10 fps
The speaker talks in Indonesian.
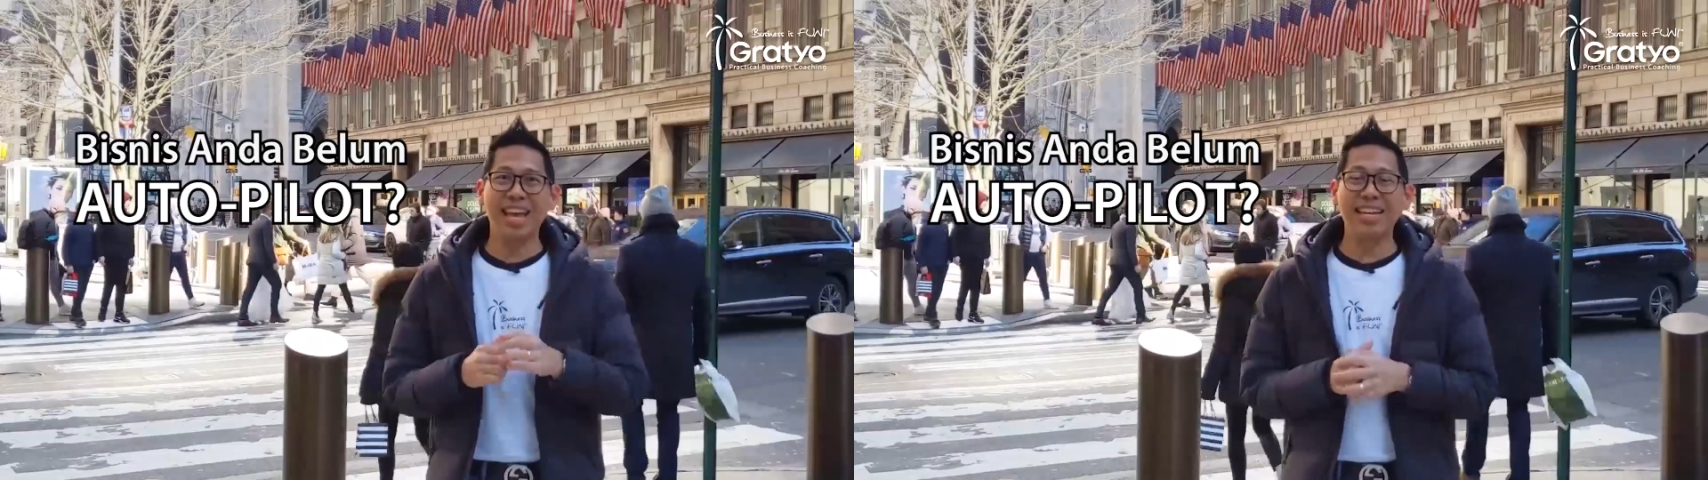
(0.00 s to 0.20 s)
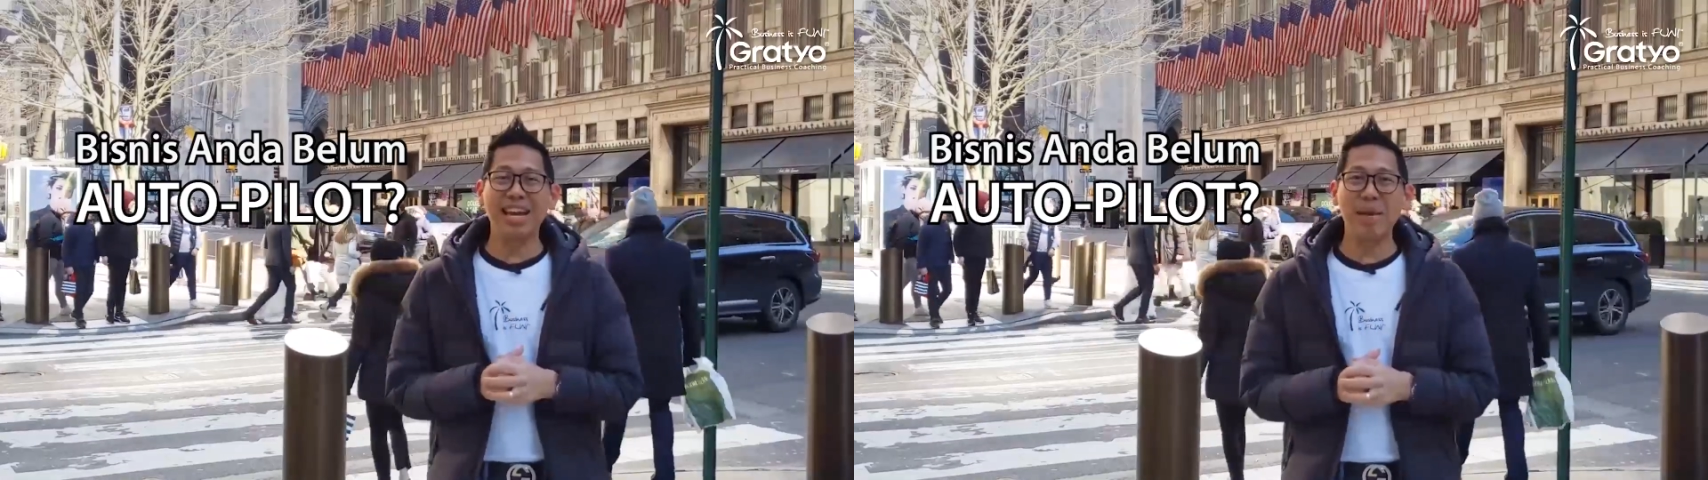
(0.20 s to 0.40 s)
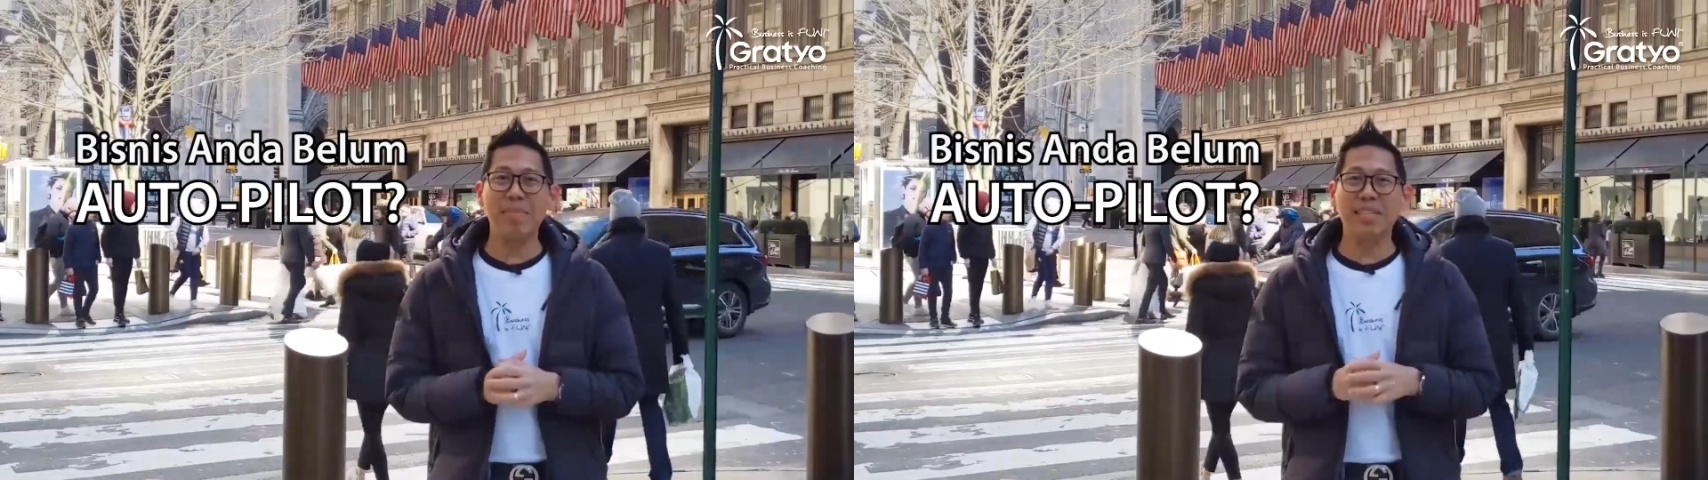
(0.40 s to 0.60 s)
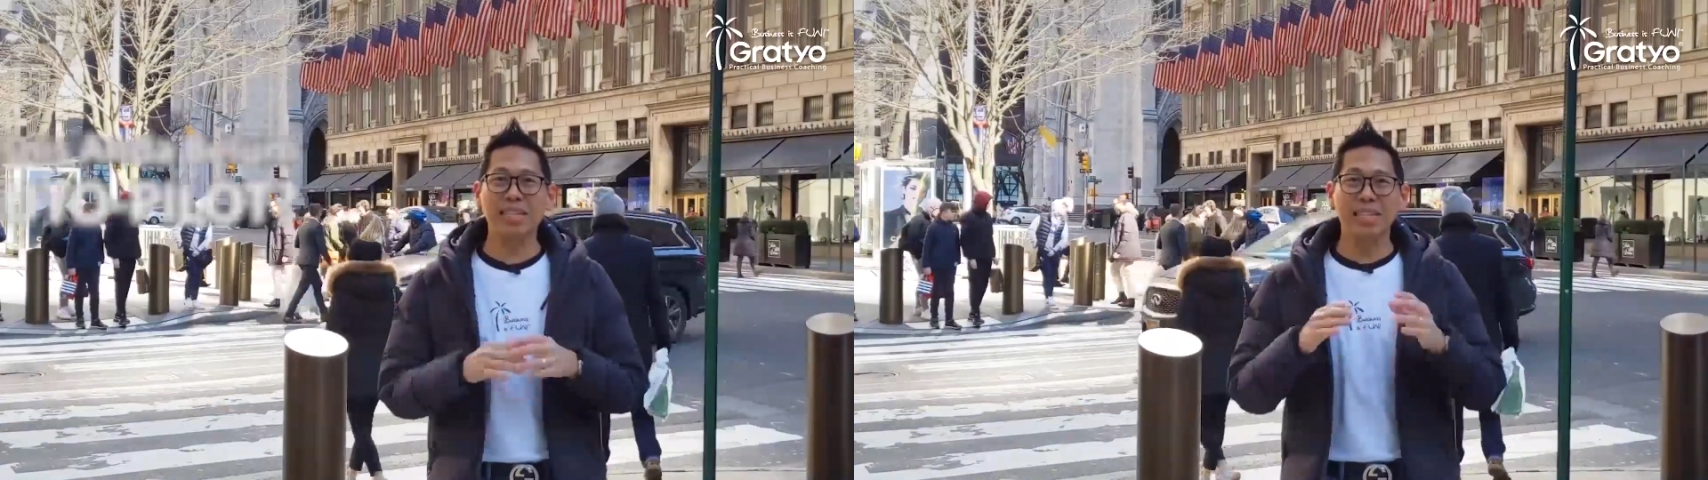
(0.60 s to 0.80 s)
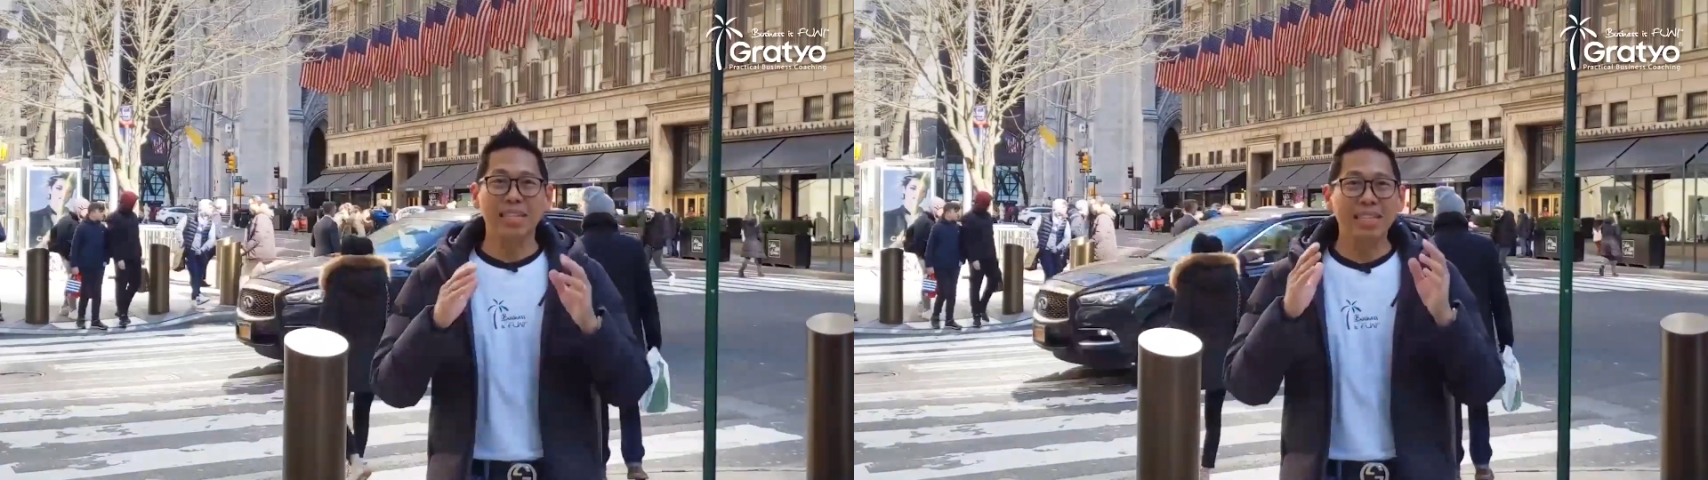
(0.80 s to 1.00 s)
Anda
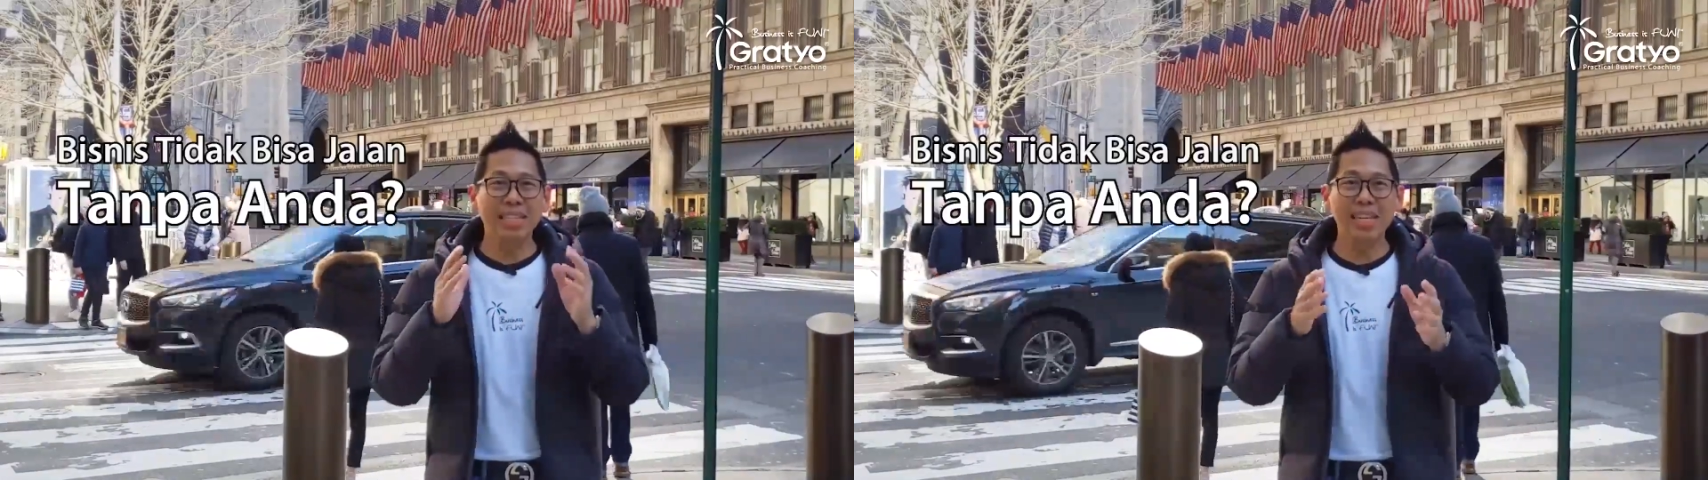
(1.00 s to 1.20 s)
masih